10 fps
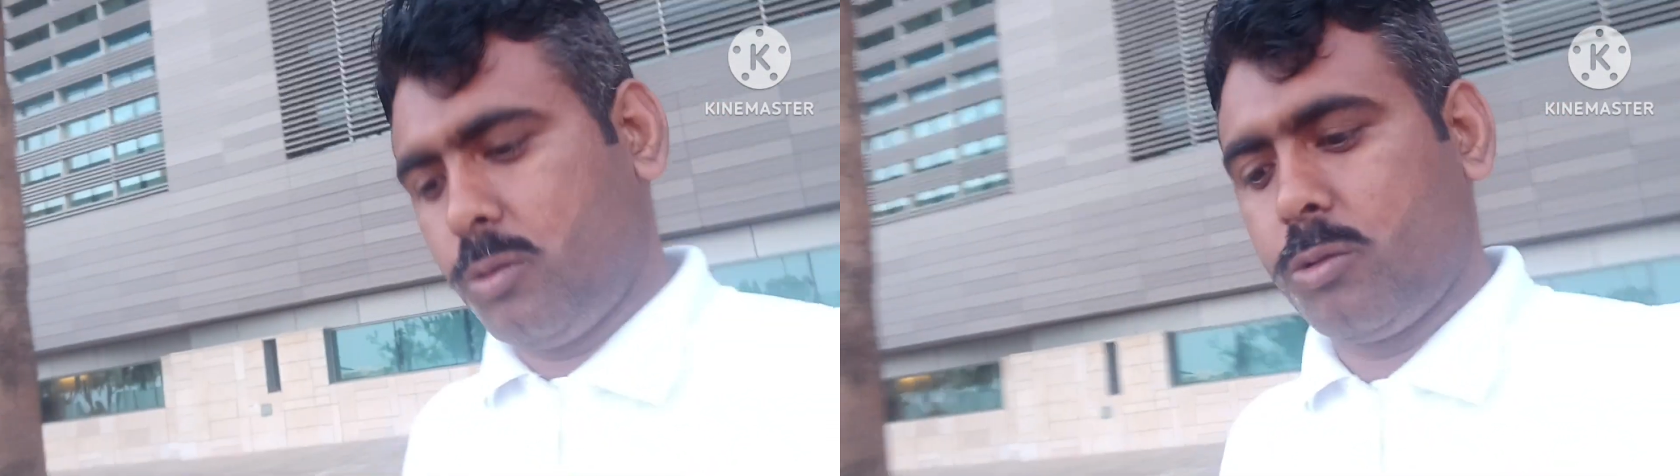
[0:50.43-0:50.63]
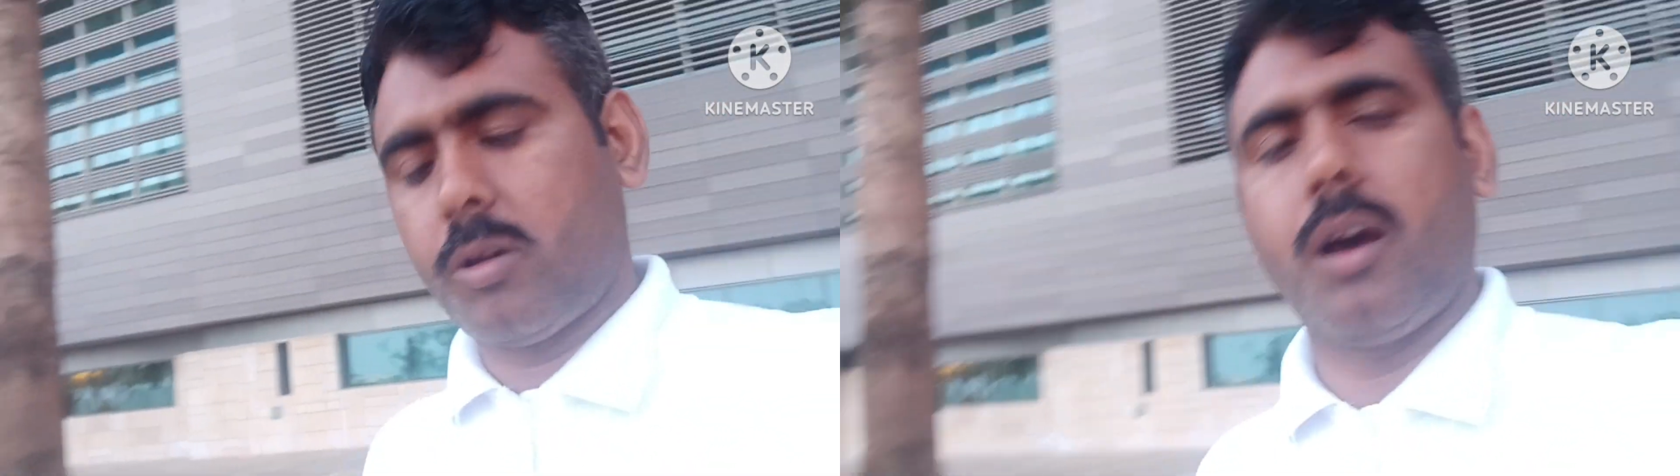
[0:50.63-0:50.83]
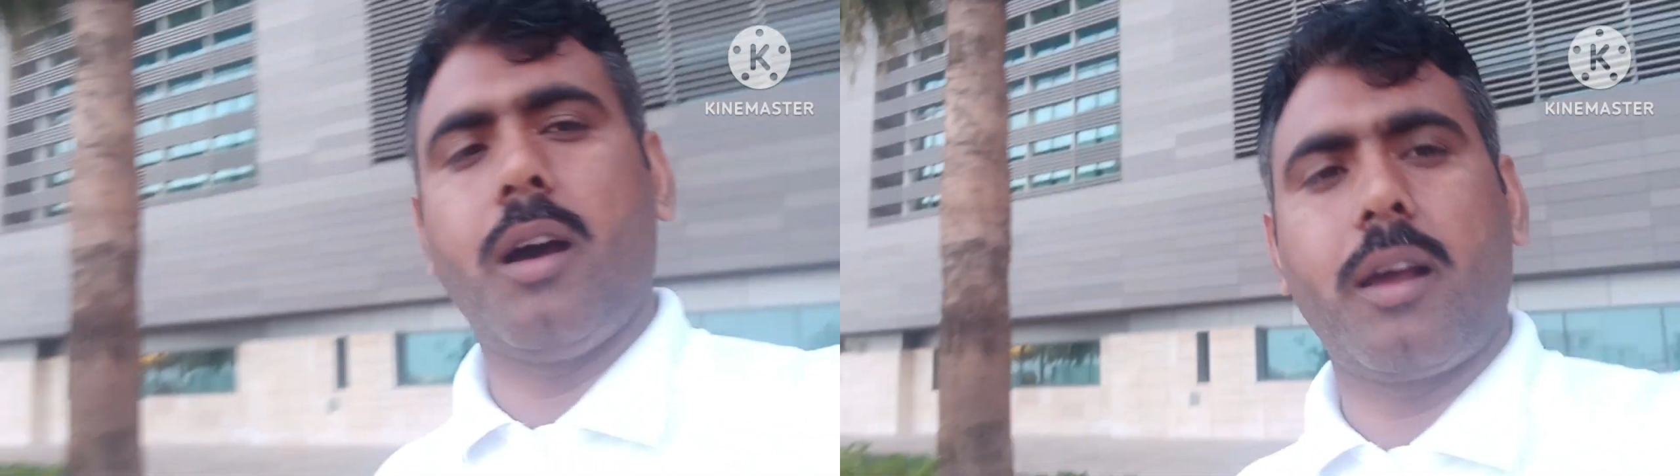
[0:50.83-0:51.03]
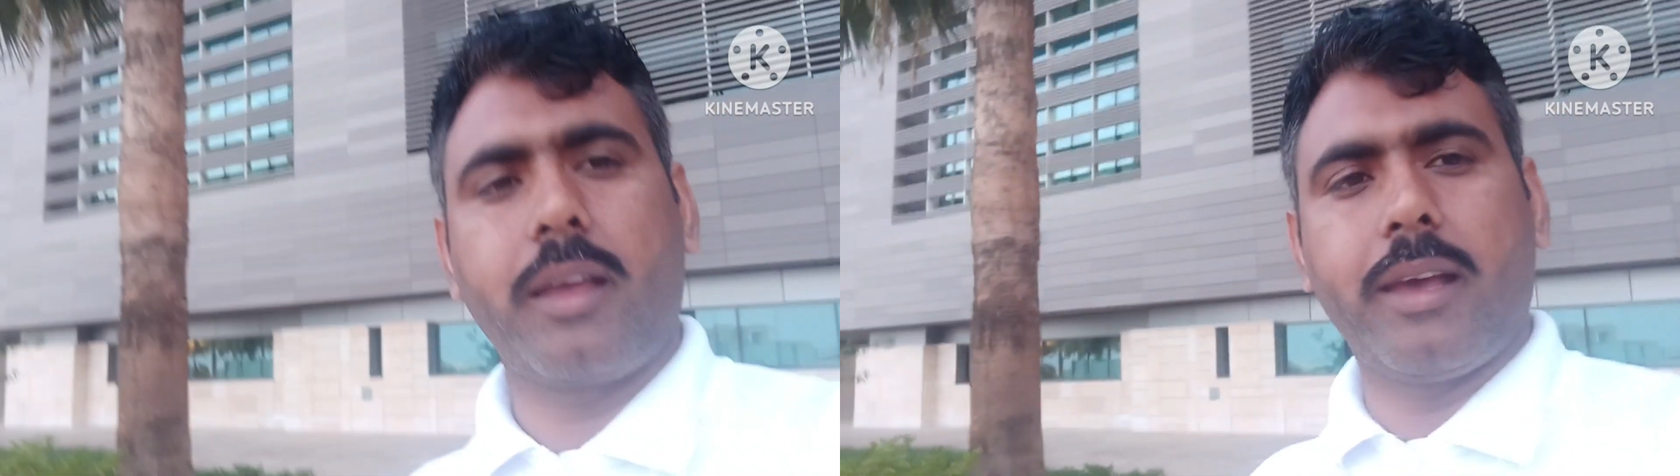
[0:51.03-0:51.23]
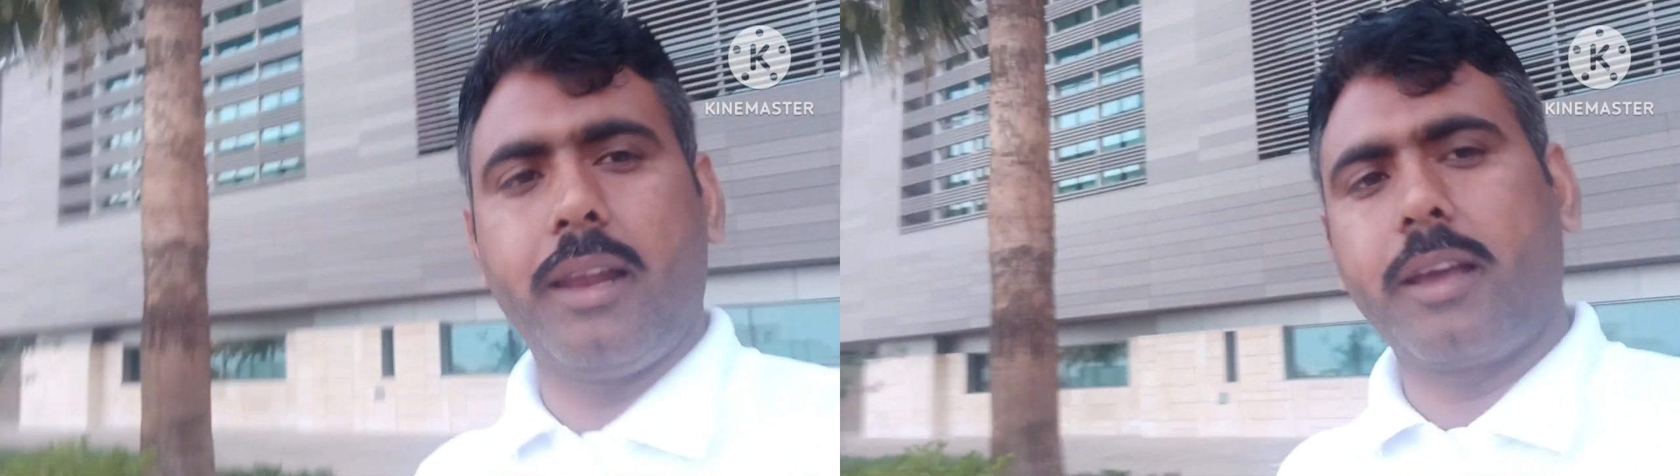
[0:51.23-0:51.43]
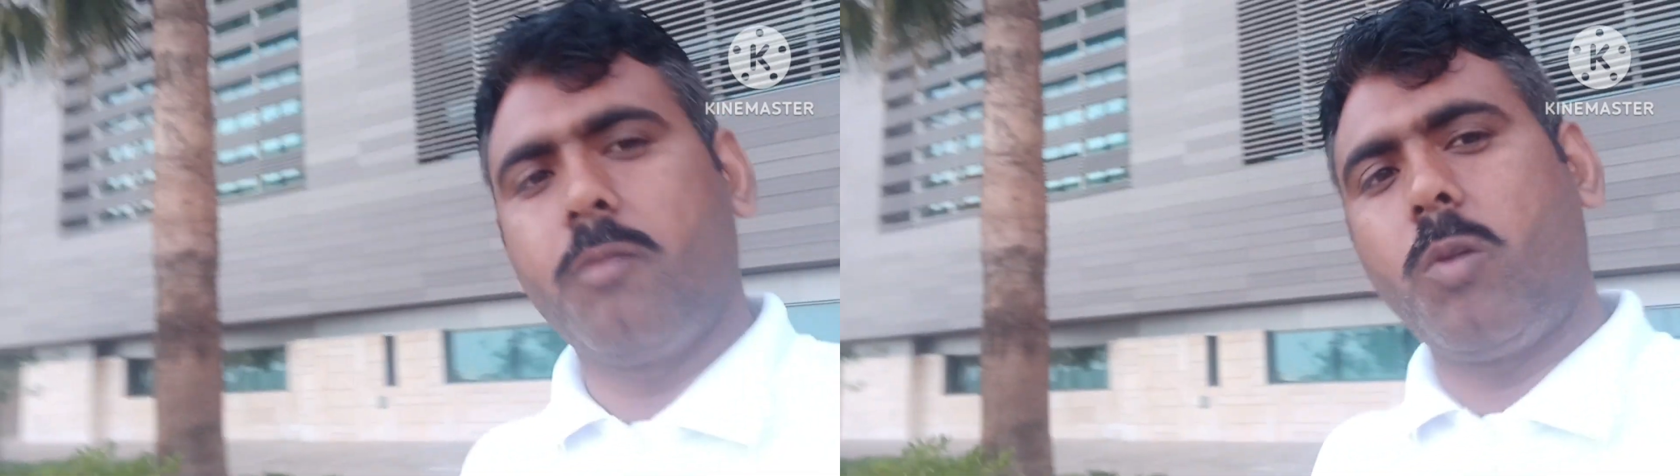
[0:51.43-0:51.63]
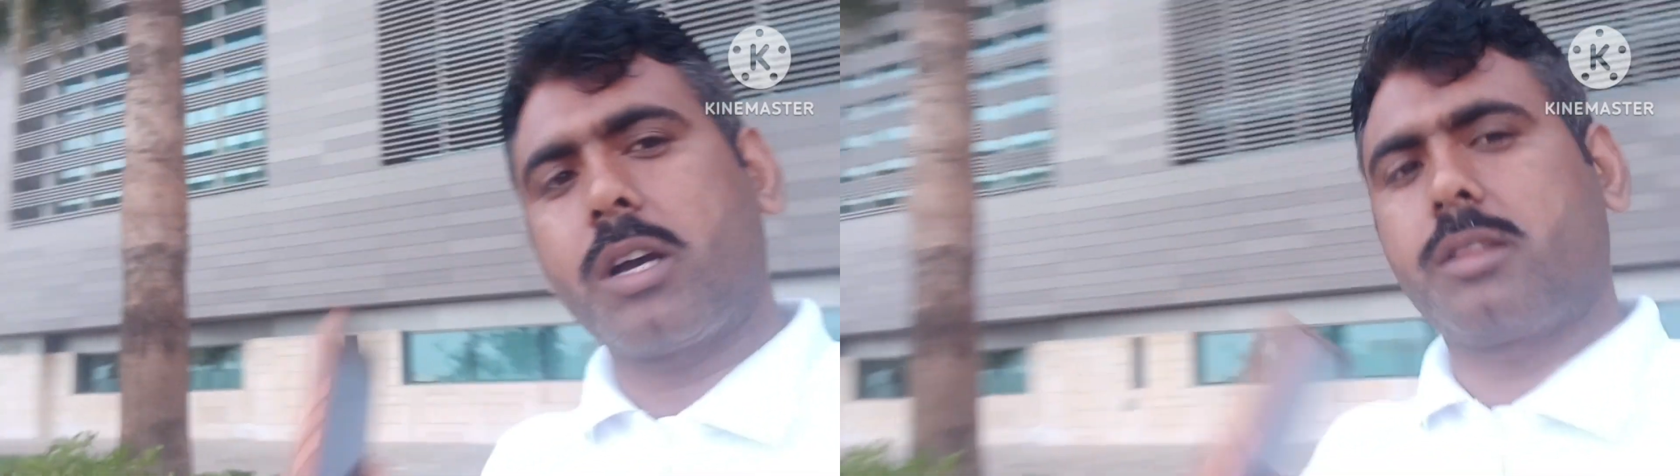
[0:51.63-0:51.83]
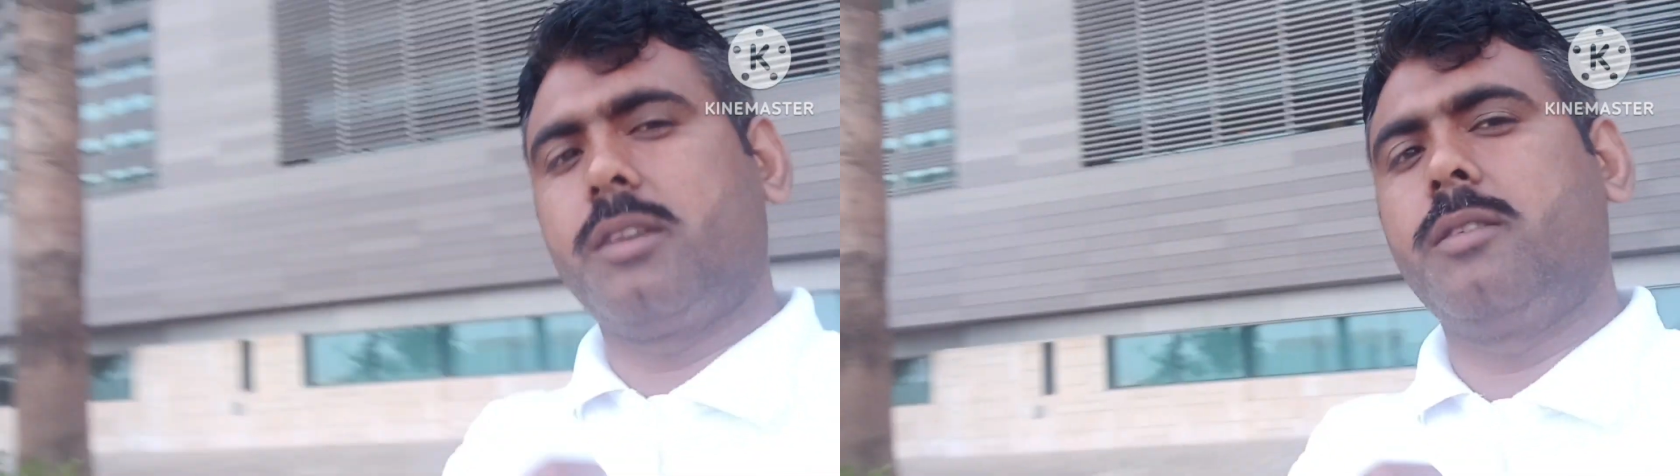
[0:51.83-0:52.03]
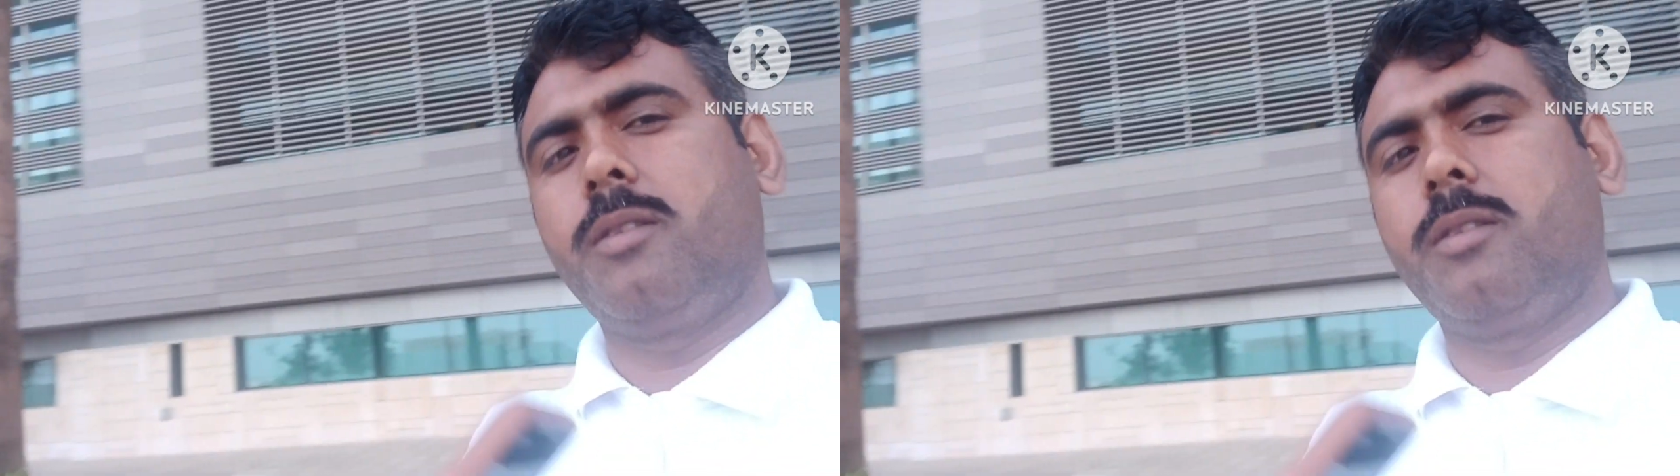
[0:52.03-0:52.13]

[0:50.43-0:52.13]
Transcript: दूसरा हार गया लेकिन वक्त